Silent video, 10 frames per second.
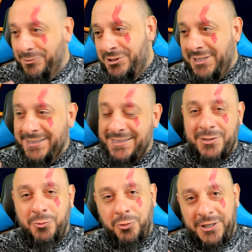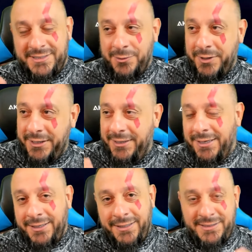utiliza essa coloração aí
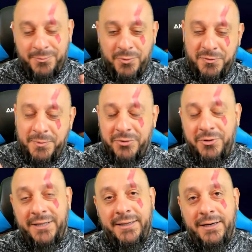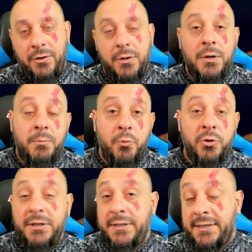e esse movimento lateral
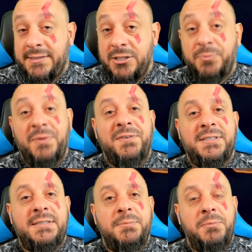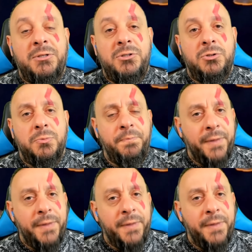muito interessante para fazer esse mimetismo.